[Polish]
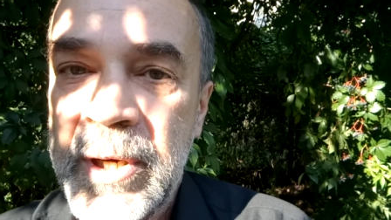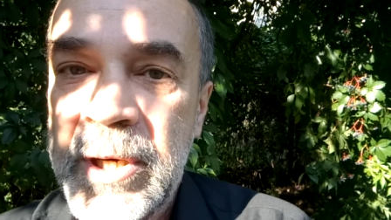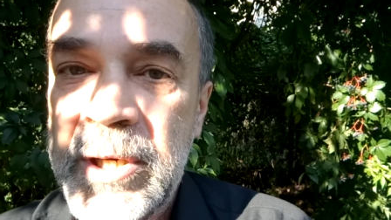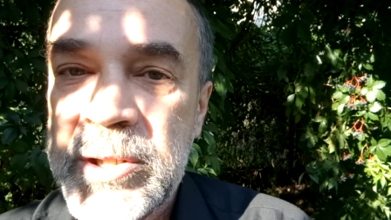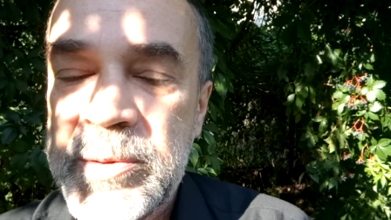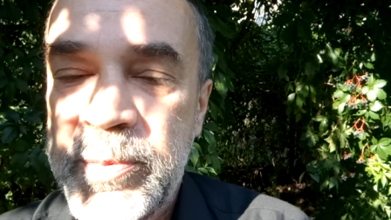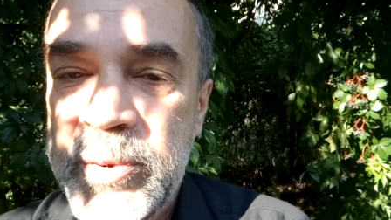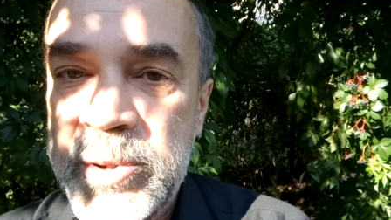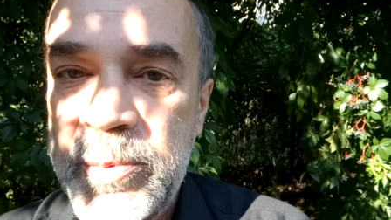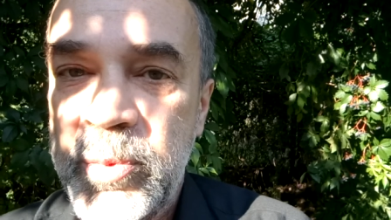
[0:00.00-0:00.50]

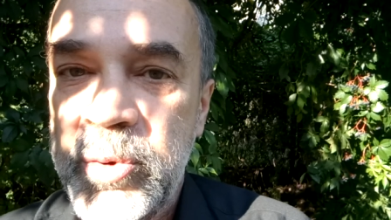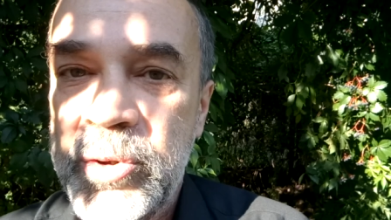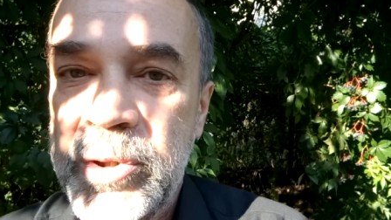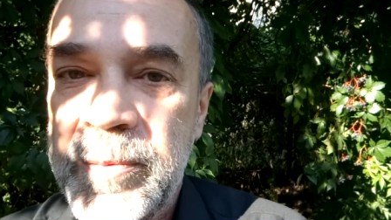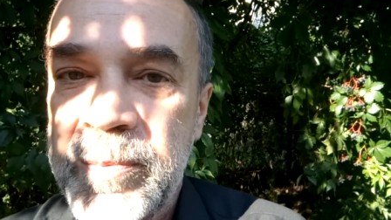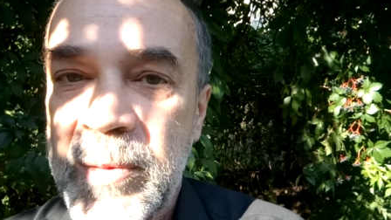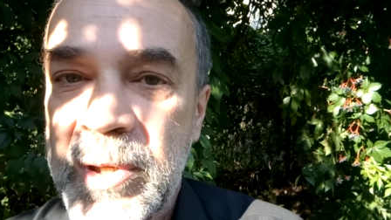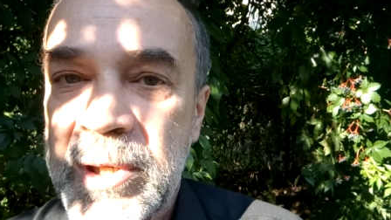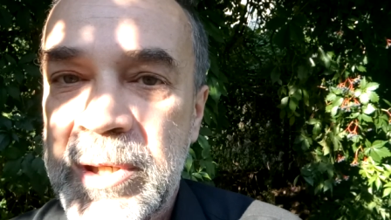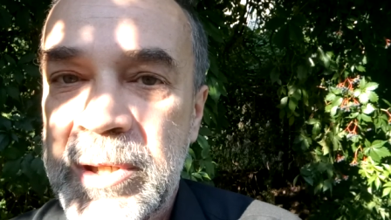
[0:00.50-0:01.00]
Spróbuj
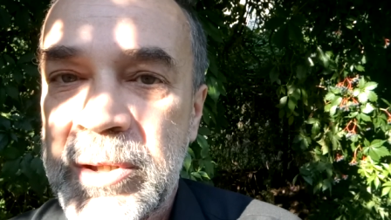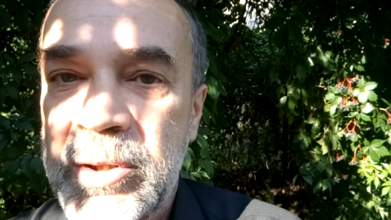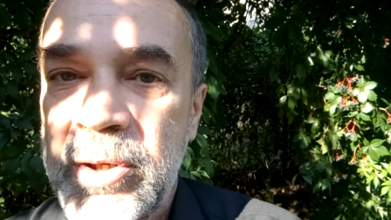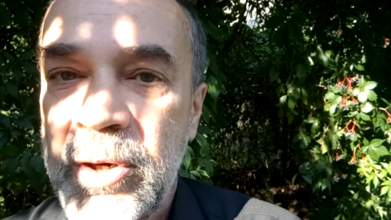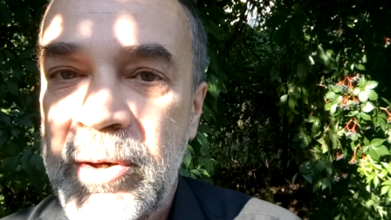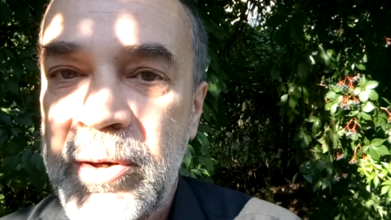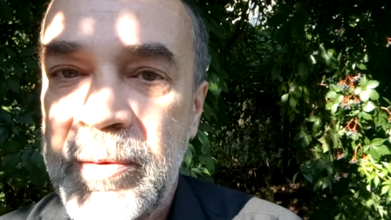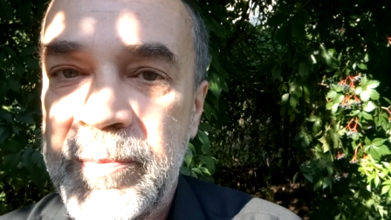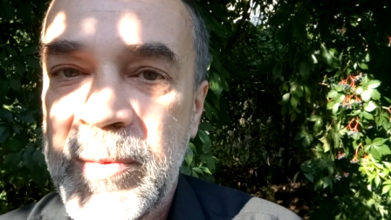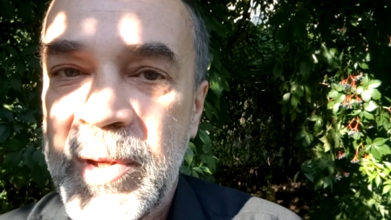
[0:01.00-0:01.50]
e,
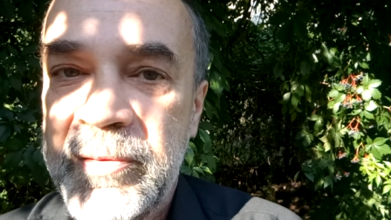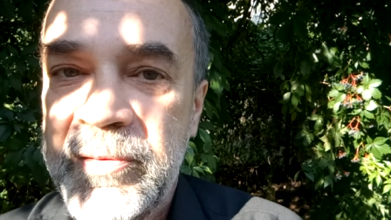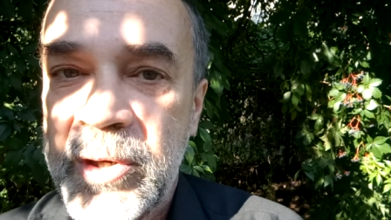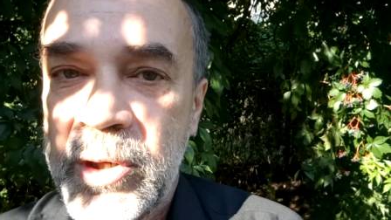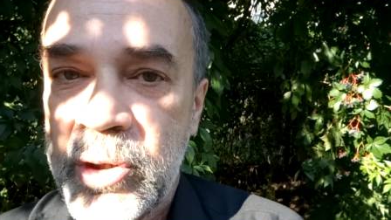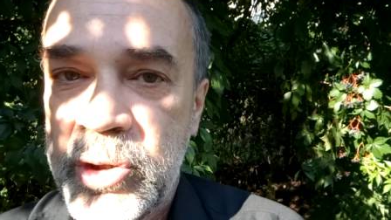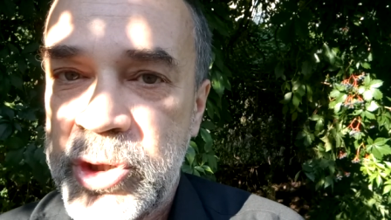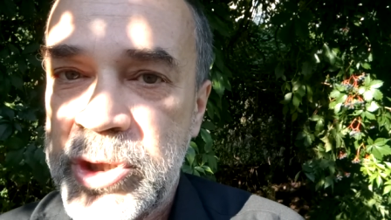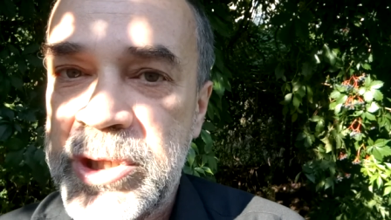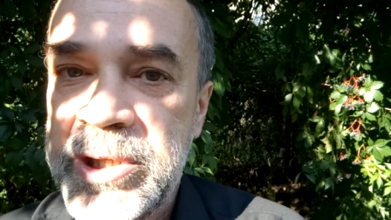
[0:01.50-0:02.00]
to
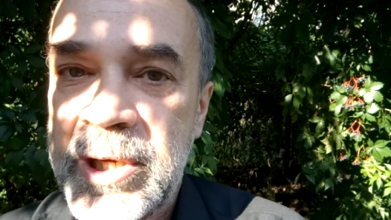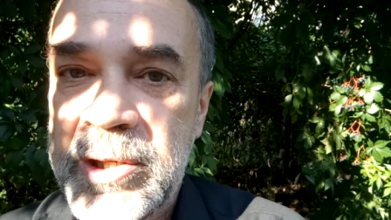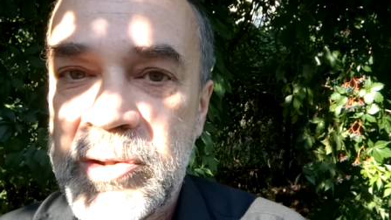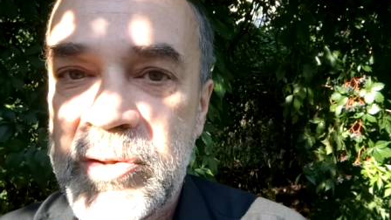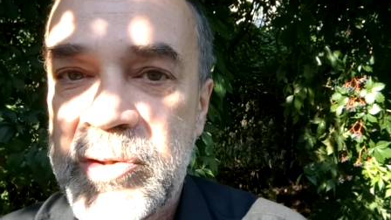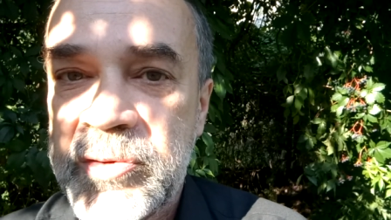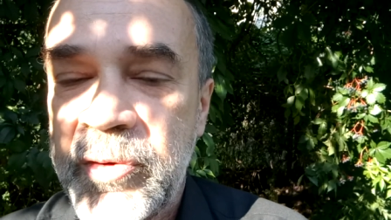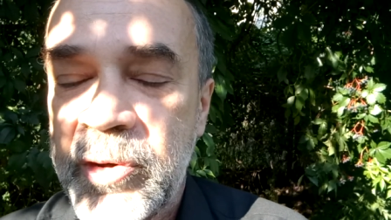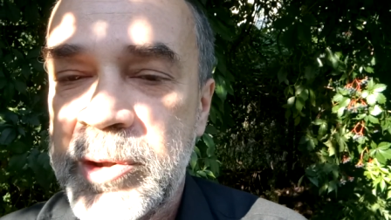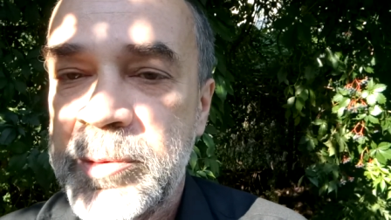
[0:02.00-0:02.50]
wykorzystać w
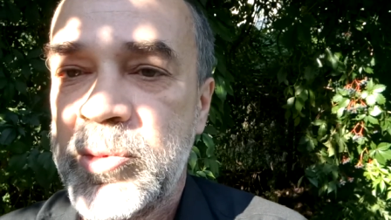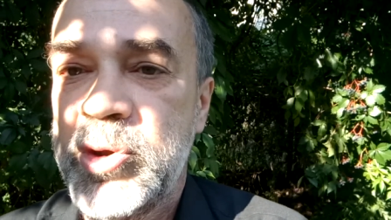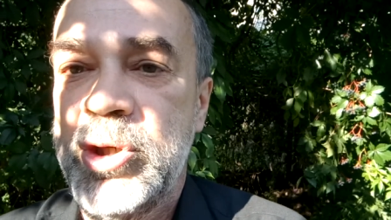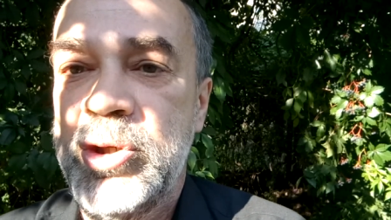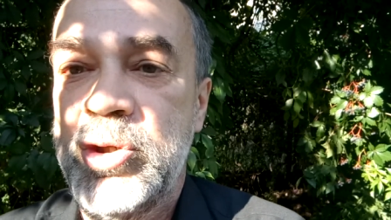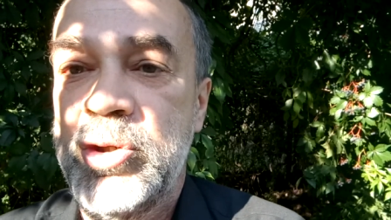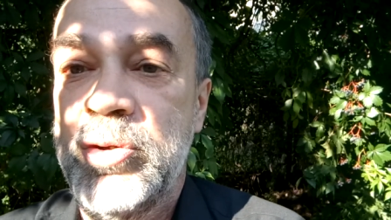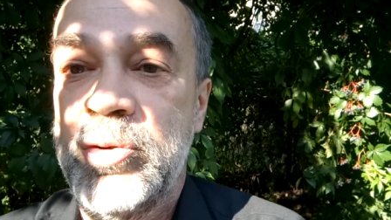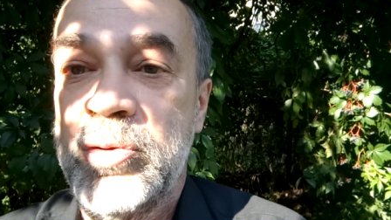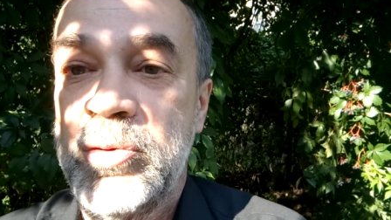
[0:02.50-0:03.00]
swoim
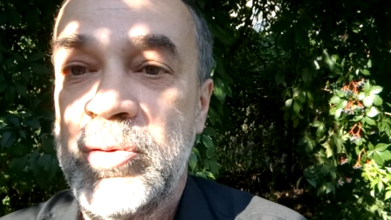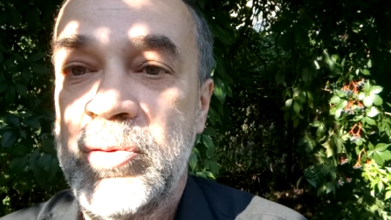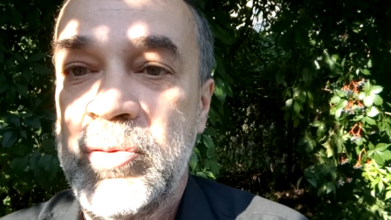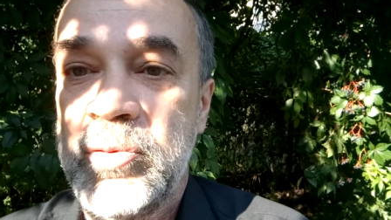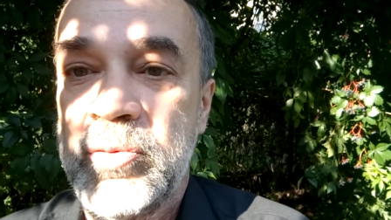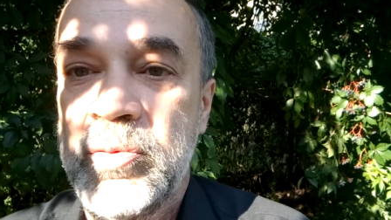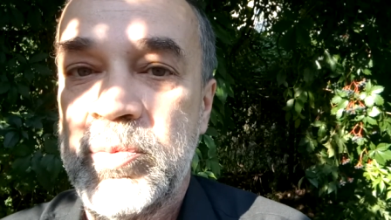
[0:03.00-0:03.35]
życiu.